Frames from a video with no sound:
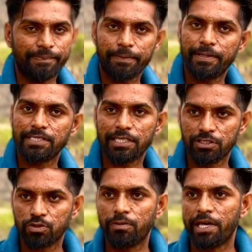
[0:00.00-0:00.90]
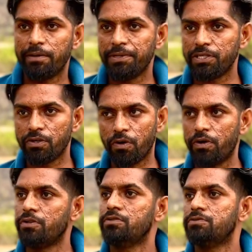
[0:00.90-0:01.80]
आपके पास आते तो मारे भी नहीं
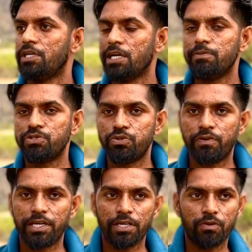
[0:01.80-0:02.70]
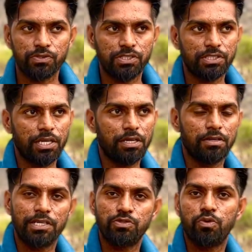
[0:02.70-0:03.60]
और जंगल में छुड़वाने की कोशिश करें
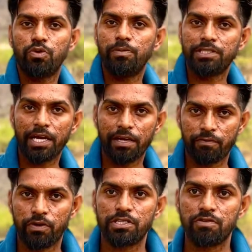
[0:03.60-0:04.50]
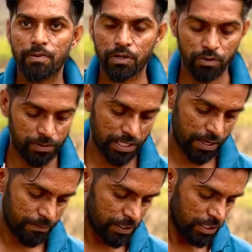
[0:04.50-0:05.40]
रेस्क्यूर को बताएं फॉरेस्ट विभाग को
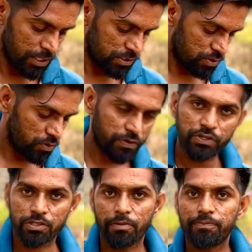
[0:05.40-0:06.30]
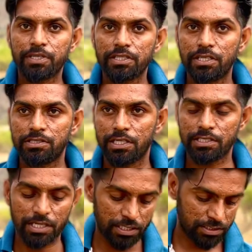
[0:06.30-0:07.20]
बताएं चलो वीडियो समाप्त करते हैं इसी
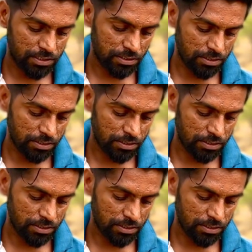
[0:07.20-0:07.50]
के साथ